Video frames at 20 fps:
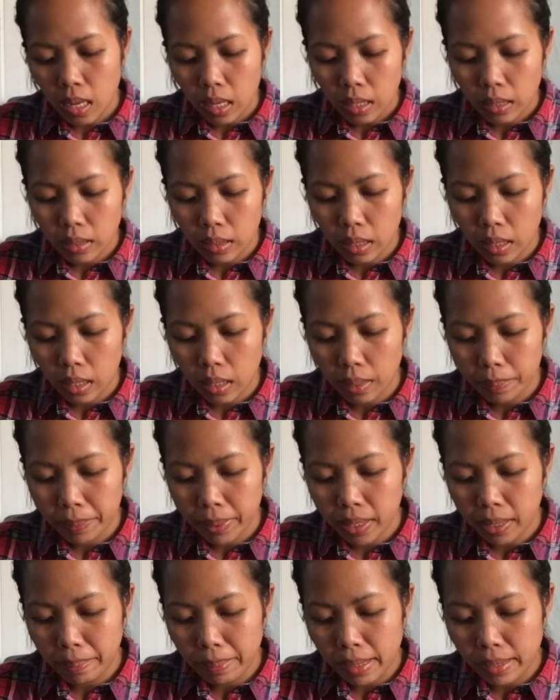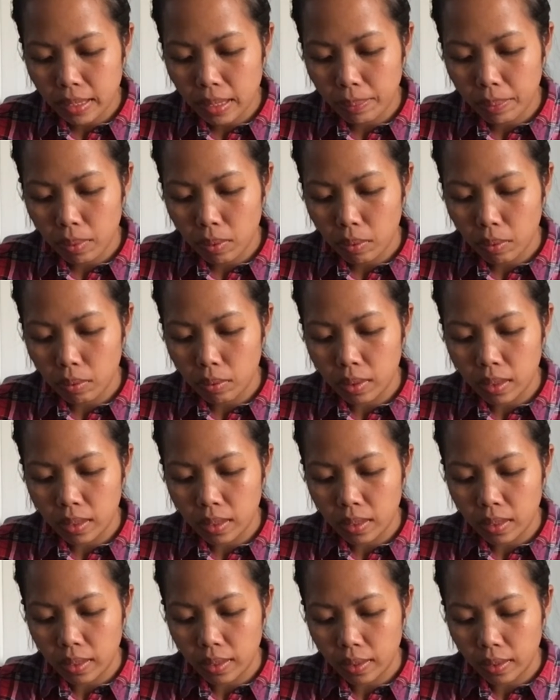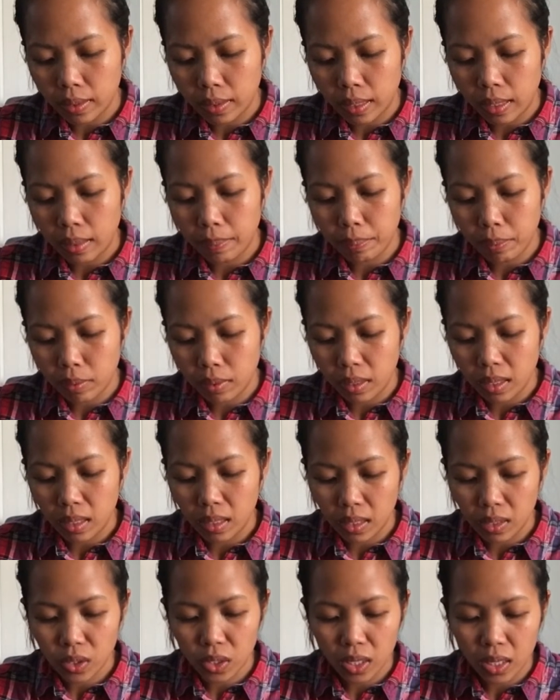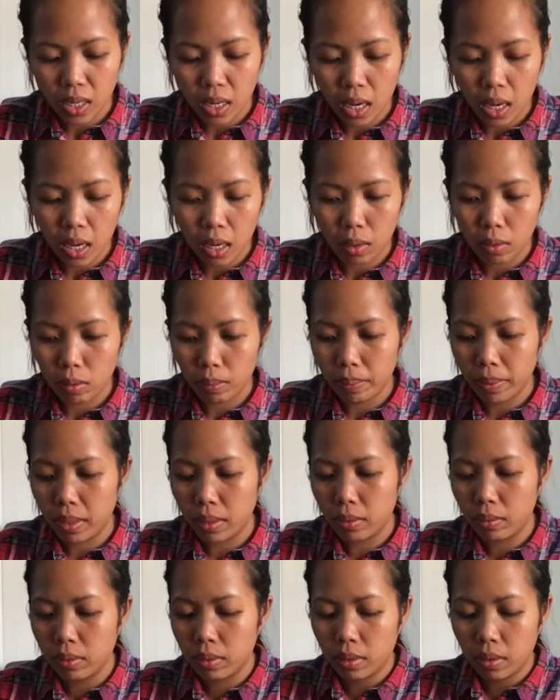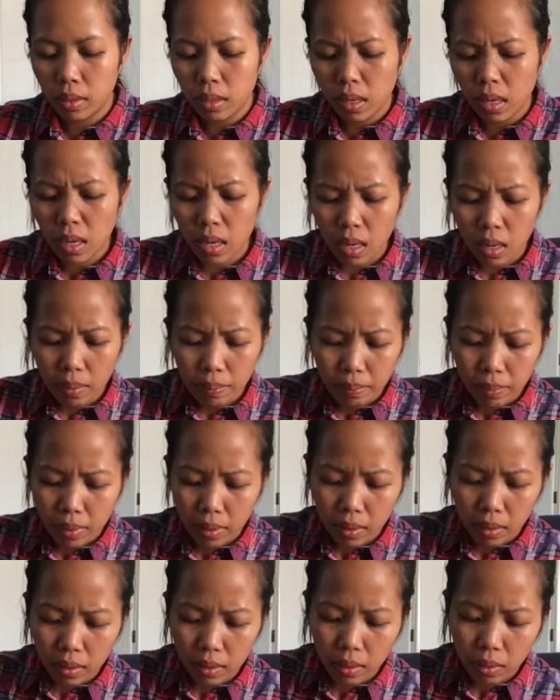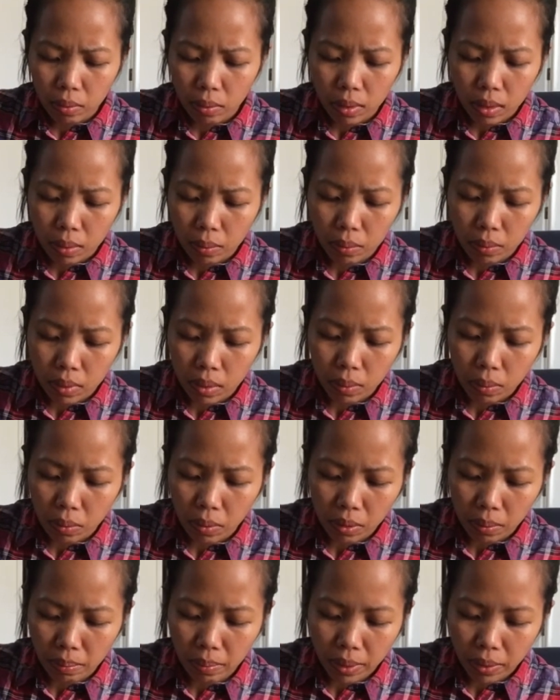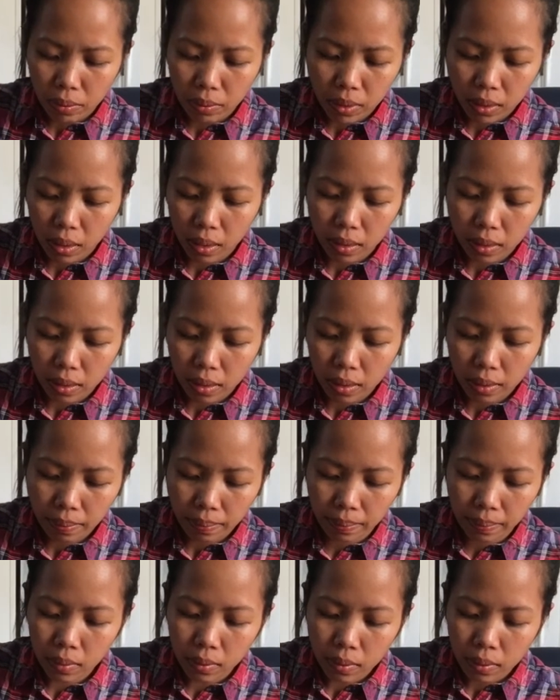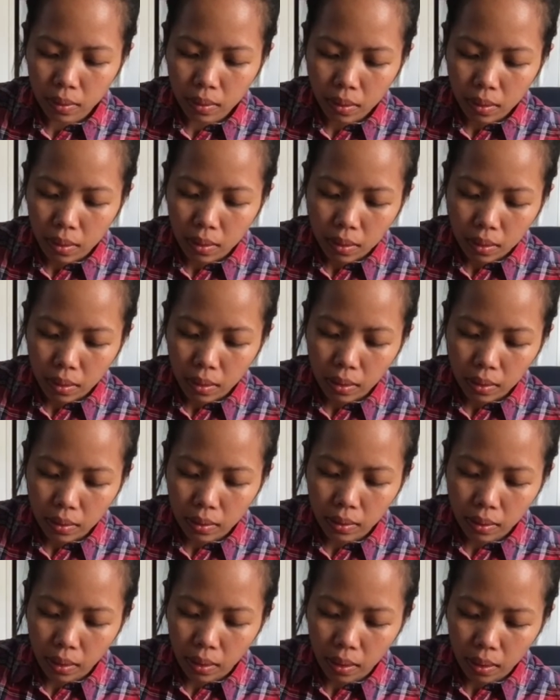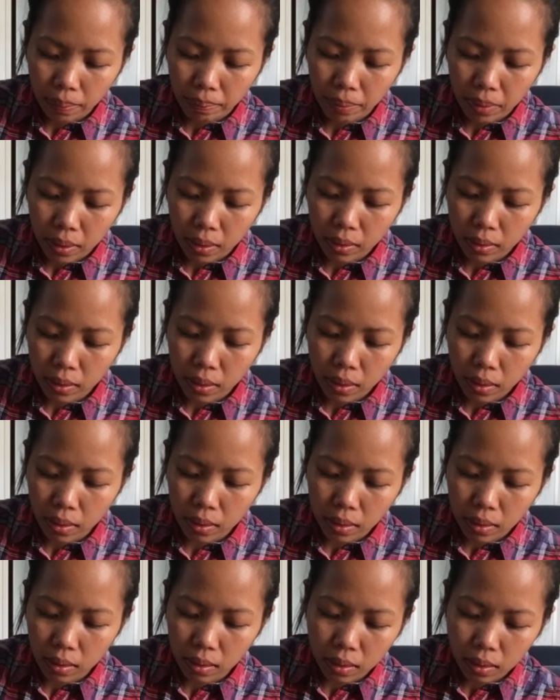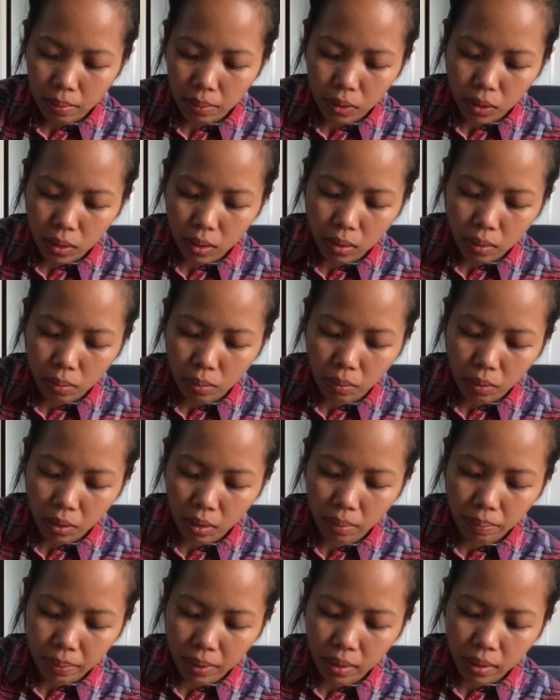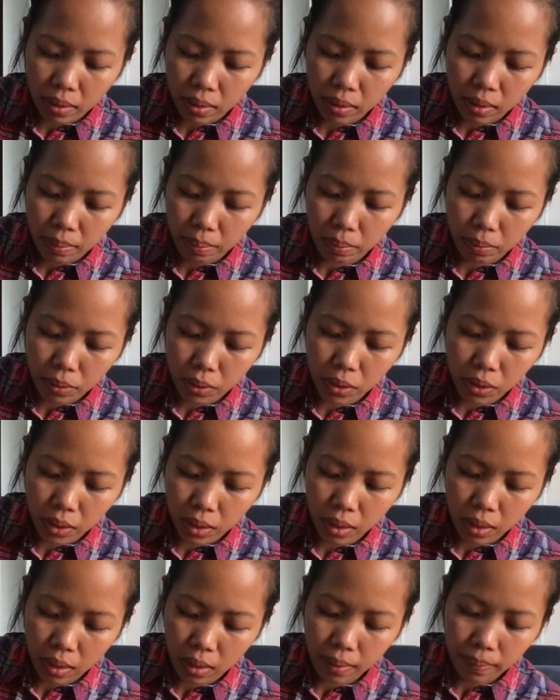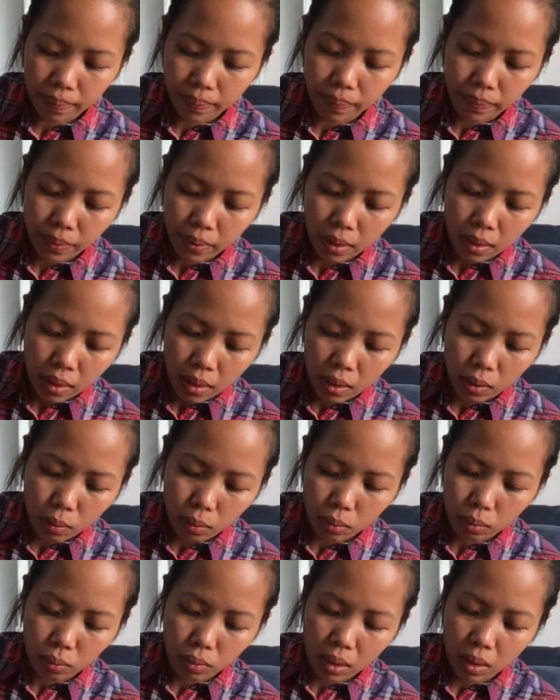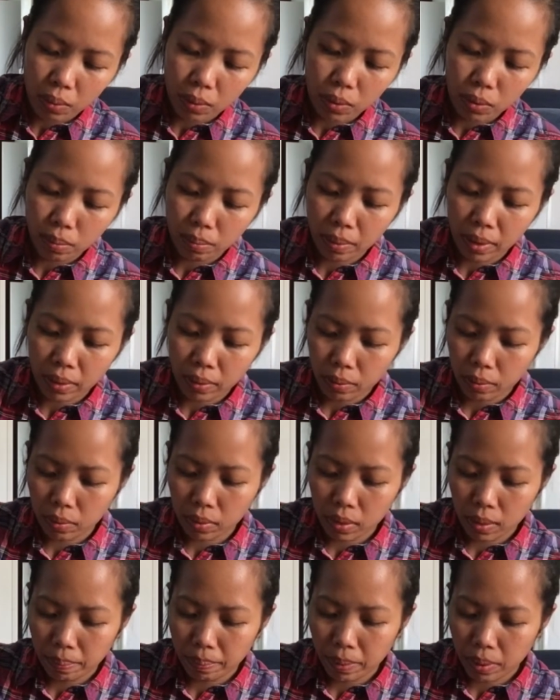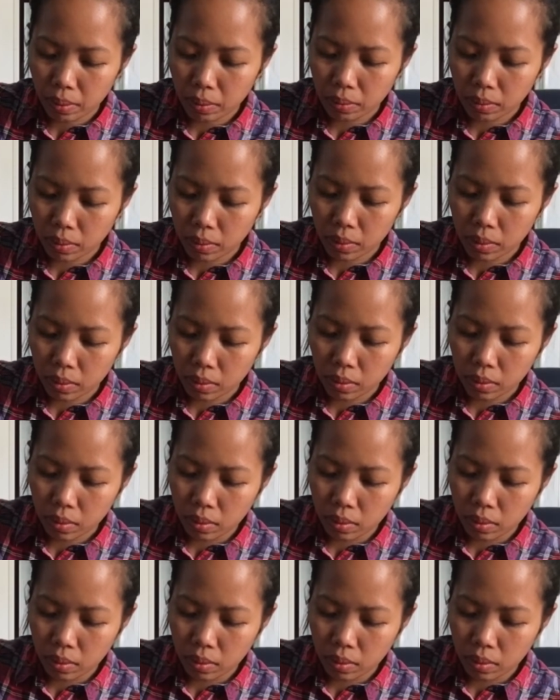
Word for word: Kasi may nabasa po ako na direkta lang po talaga siyang ihalo. Pero parang hindi ko alam kung nag-work ba yun sa kanila. Kasi parang sa akin hindi naman siya nag-work pag hindi po siya itutunawin yung beetroot na powder.